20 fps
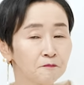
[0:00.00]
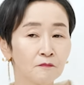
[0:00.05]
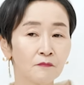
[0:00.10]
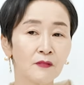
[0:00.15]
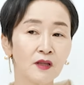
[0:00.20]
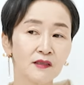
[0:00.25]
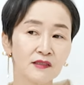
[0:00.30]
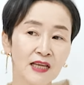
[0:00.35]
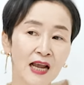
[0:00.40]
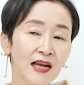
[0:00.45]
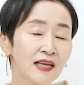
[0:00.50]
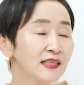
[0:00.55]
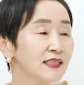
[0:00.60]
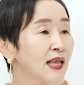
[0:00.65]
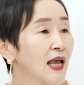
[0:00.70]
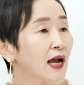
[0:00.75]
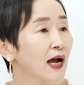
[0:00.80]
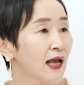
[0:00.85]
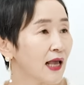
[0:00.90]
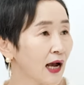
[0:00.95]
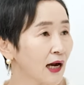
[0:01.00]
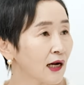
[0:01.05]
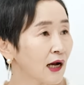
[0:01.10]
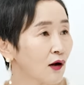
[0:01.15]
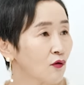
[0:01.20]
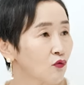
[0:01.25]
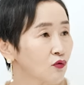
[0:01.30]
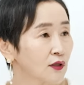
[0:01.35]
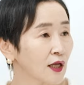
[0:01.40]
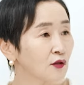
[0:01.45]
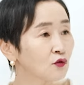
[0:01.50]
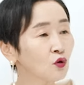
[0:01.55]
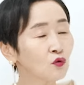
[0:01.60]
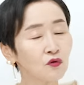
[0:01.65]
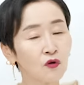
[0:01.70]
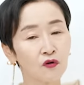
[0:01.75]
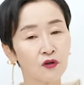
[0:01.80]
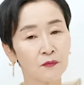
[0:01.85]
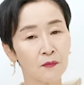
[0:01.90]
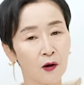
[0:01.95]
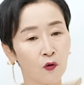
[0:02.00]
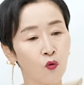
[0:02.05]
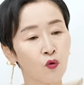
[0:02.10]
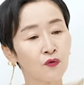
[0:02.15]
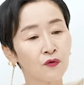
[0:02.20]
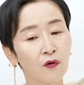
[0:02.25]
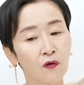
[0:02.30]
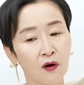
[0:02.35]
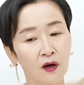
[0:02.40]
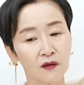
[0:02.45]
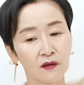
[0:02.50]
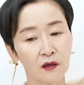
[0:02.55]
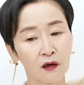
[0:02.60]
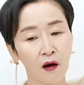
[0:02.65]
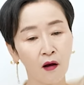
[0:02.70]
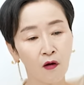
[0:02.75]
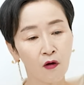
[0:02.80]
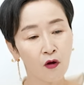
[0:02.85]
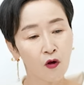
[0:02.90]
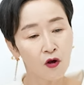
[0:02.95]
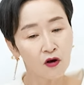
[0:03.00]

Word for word: 음, 자기 세가 약하고 대통령이 막 공격하니까